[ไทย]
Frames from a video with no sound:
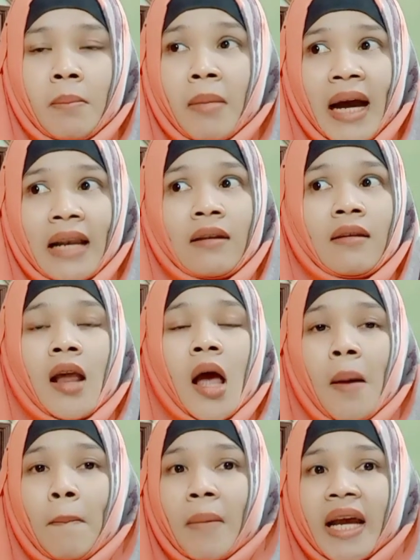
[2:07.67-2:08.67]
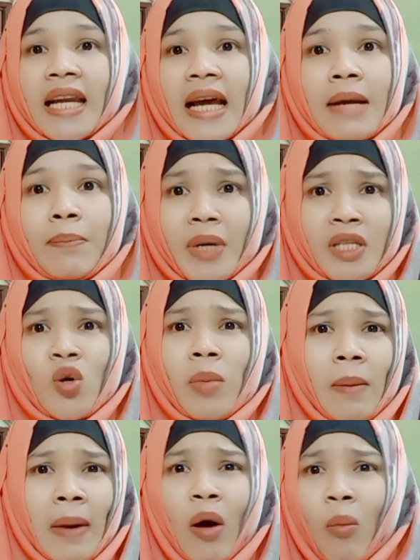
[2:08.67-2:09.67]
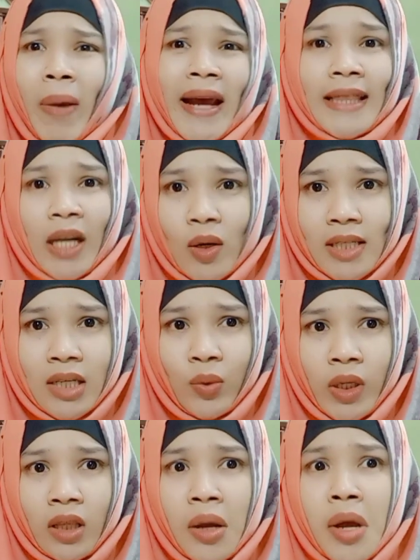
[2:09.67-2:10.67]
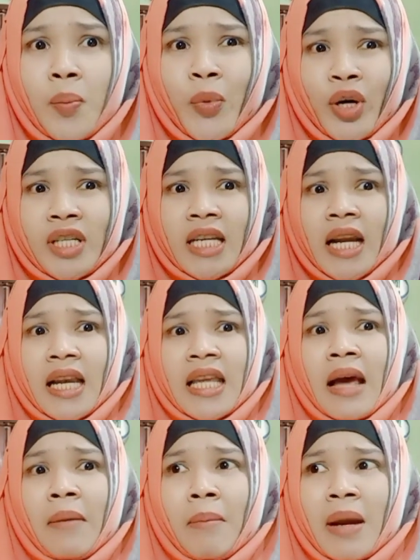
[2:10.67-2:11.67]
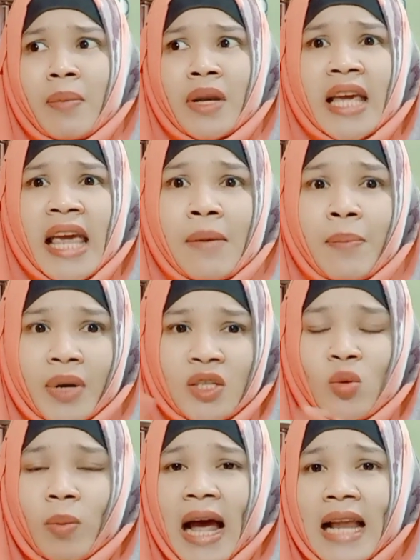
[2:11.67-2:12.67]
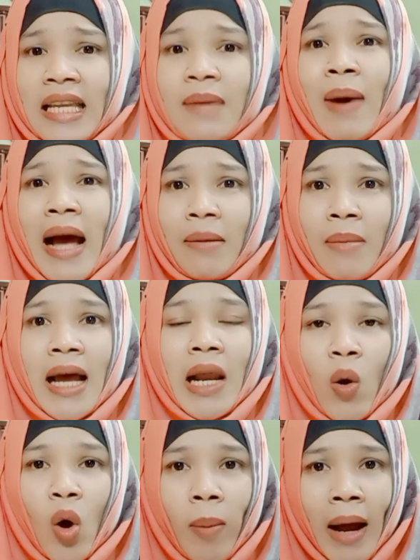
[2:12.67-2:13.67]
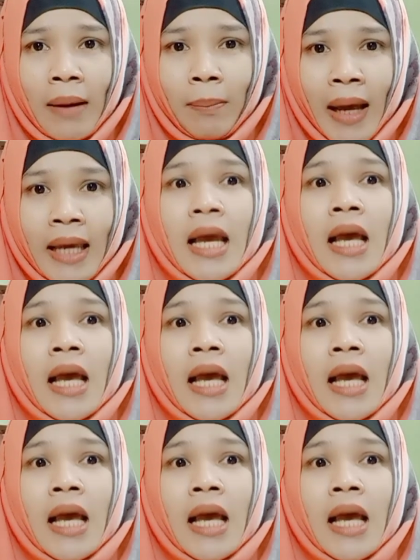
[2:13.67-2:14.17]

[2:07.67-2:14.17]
มันไม่ได้ประสบกับเราไปตลอดชีวิต เพราะฉะนั้นเนี่ย มันเป็นแค่ประสบการณ์ที่ผ่านมาแล้วก็ผ่านไป